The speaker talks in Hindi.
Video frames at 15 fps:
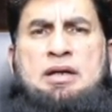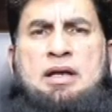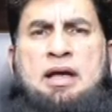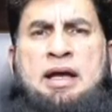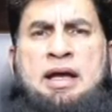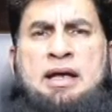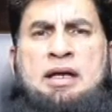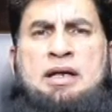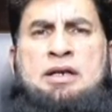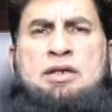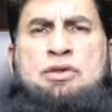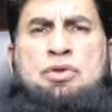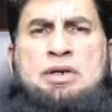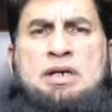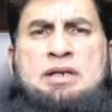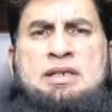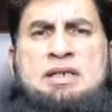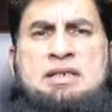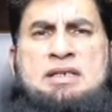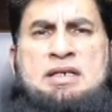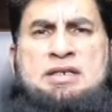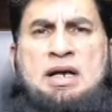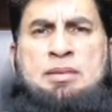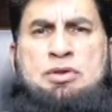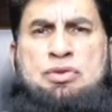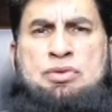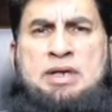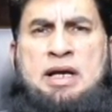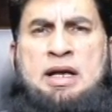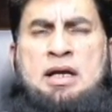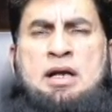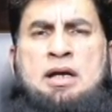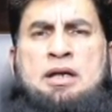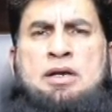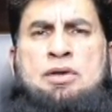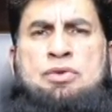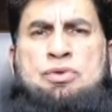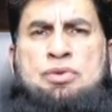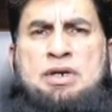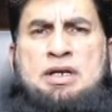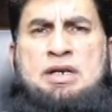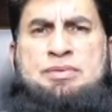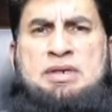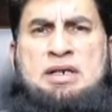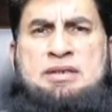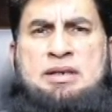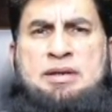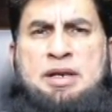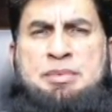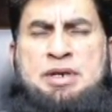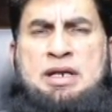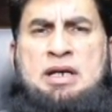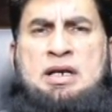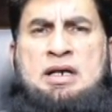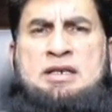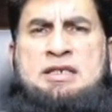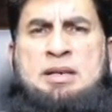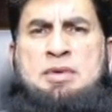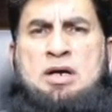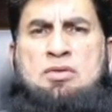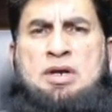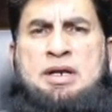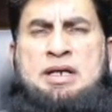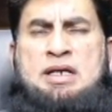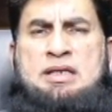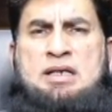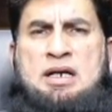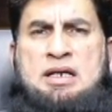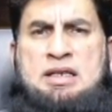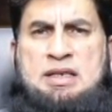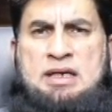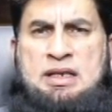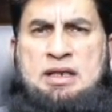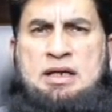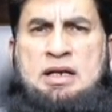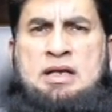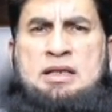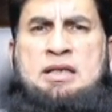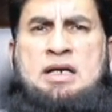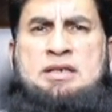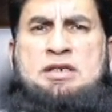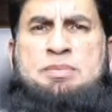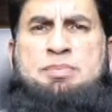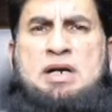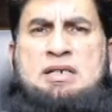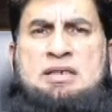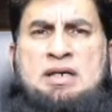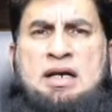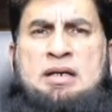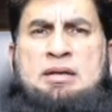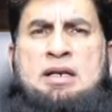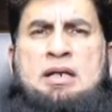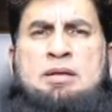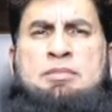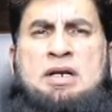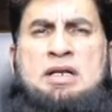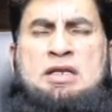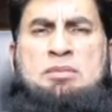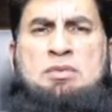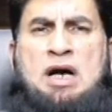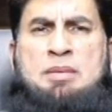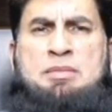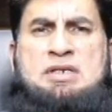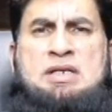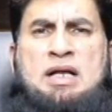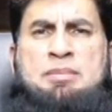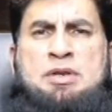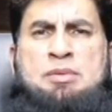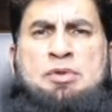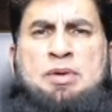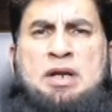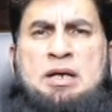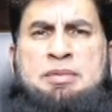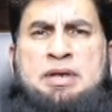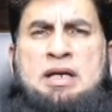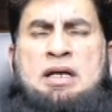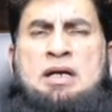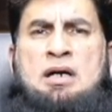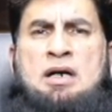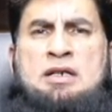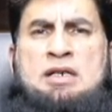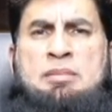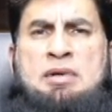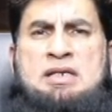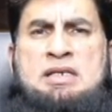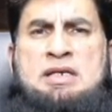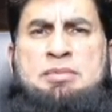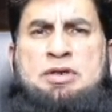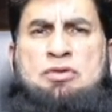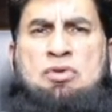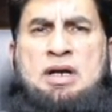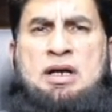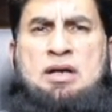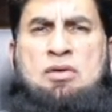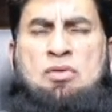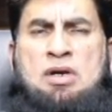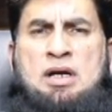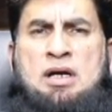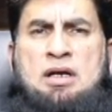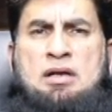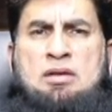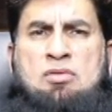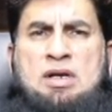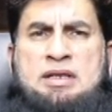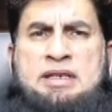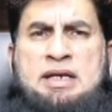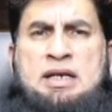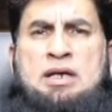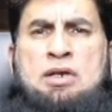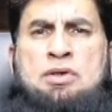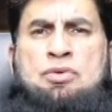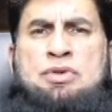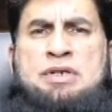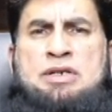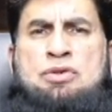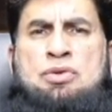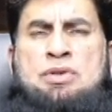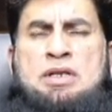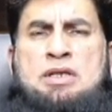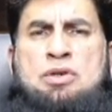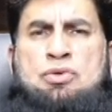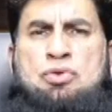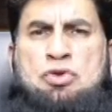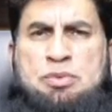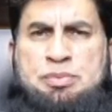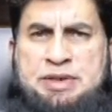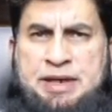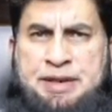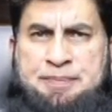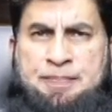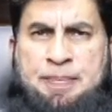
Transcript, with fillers: है कि जो कि हदीस से साबित शुदा है कि हजूर अक्रम ने भी हजामा को आने की ताकीद की न सिर्फ पाकिस्तान बल्कि तमाम इस्लामी ममालक में हजामा इसलिए भी कराते हैं क्योंकि ये सुनत रसूल भी है